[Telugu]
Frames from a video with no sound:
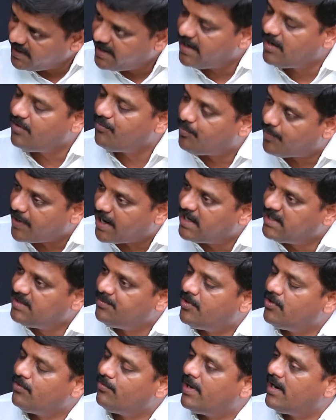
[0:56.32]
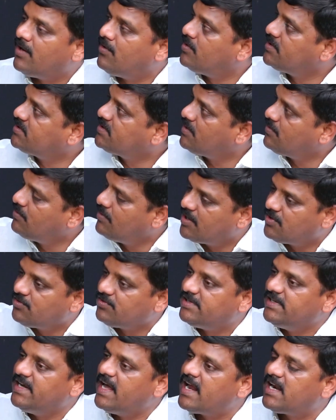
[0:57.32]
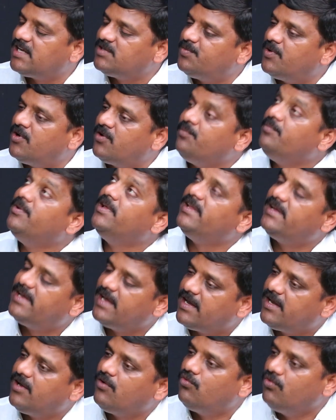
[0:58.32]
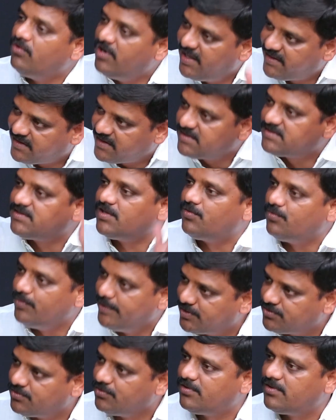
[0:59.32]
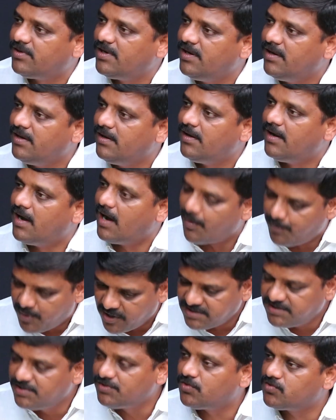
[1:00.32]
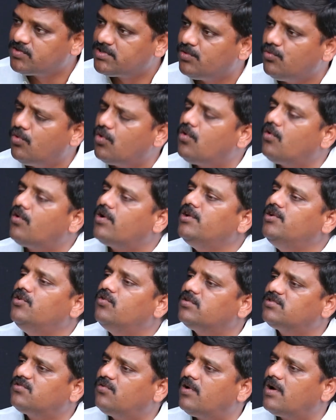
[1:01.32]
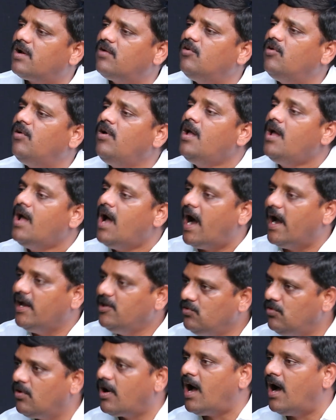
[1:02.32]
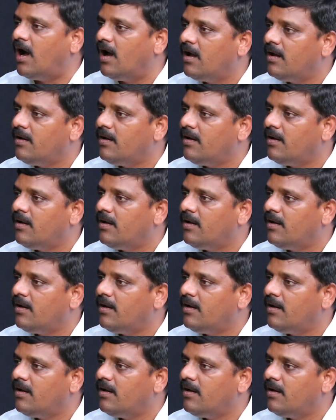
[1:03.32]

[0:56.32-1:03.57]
టికెట్లు ప్రగతి భవన్ వలగొడతారు కొడతారు అటు టీఆర్ఎస్ భవన్ మీదకి ఎక్కి గుండెలు ఎత్తేస్తారు మీరు చూడరు ఆ పరిస్థితి వస్తుంది ఒక్కొక్క నియోజకవర్గంలో ఐదుగురా